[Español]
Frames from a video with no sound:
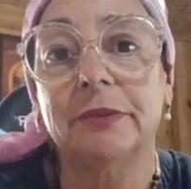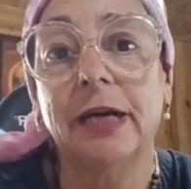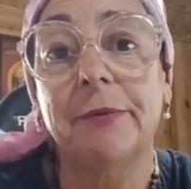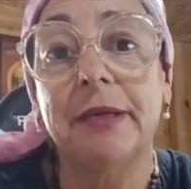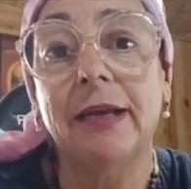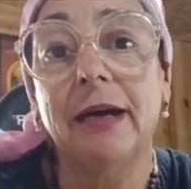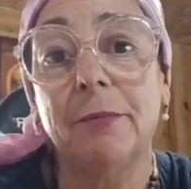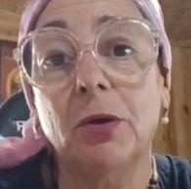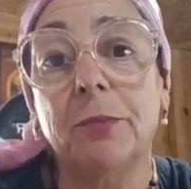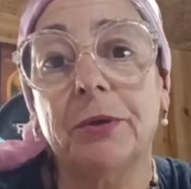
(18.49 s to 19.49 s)
Gabriela
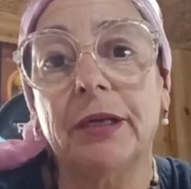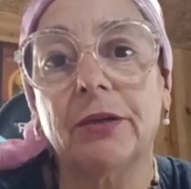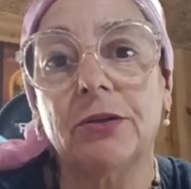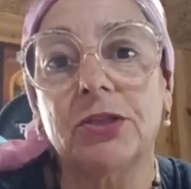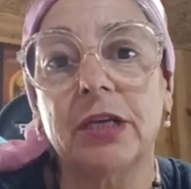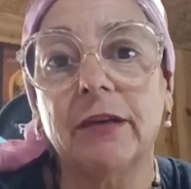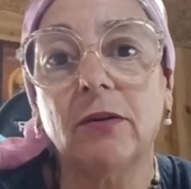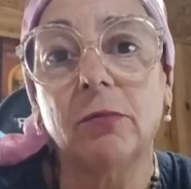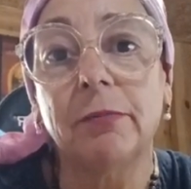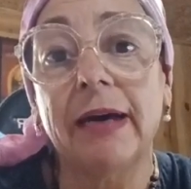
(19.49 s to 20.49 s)
Amor por el Crochet,
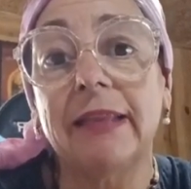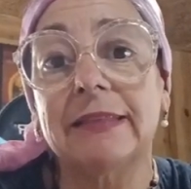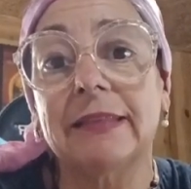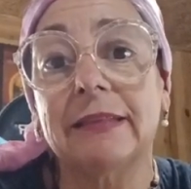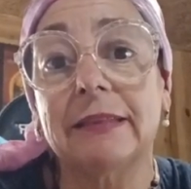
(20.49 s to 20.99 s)
con más de